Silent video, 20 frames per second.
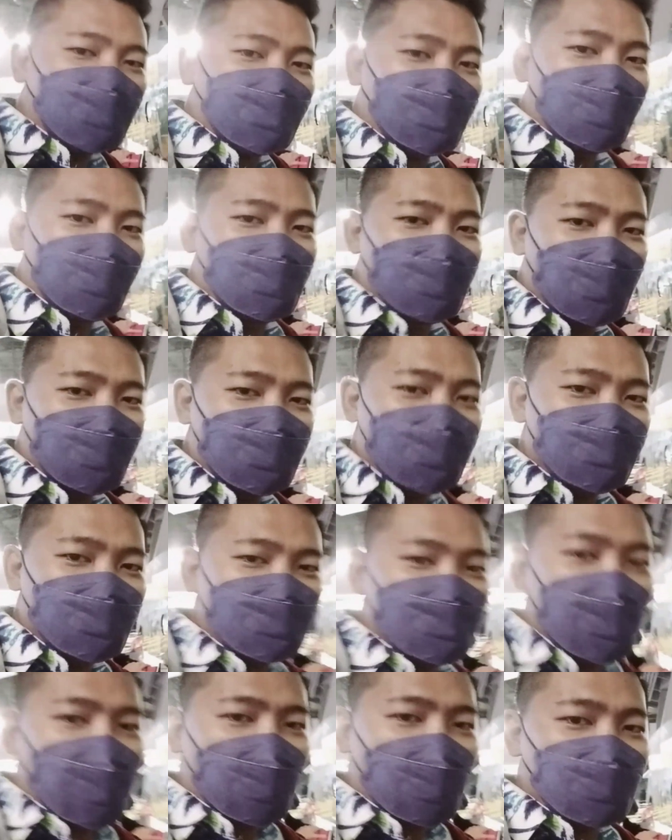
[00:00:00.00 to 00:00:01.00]
Baka naman yung sa
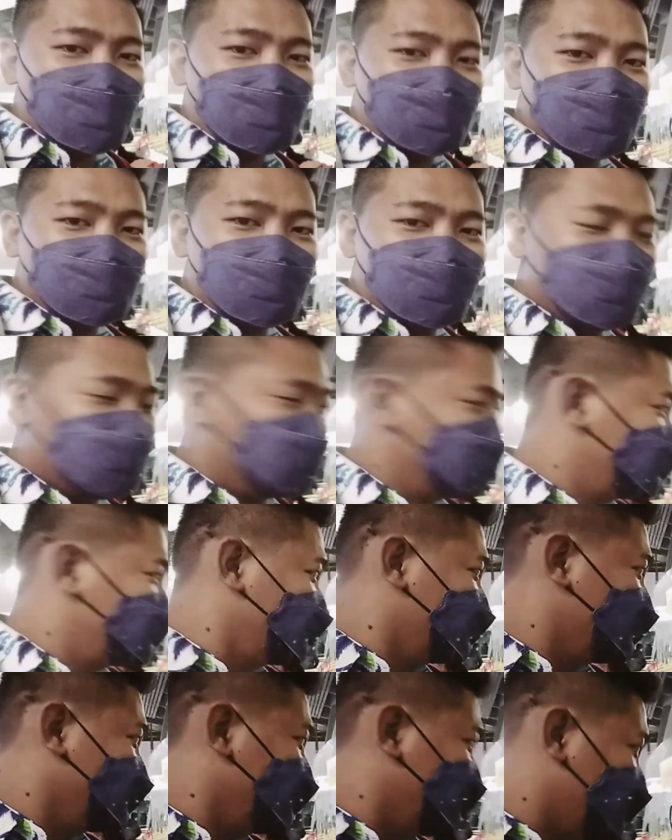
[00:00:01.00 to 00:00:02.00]
kilay ni
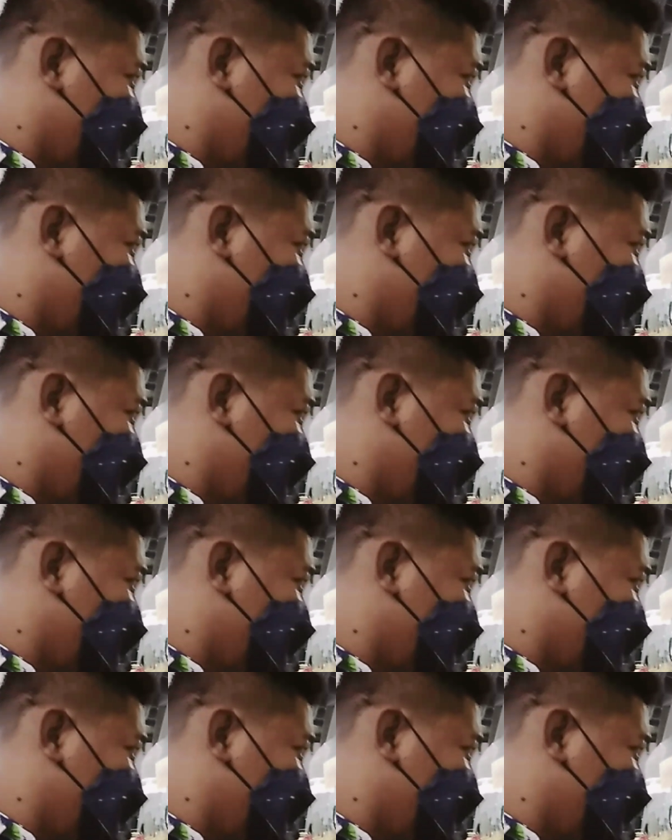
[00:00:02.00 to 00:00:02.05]
Madam.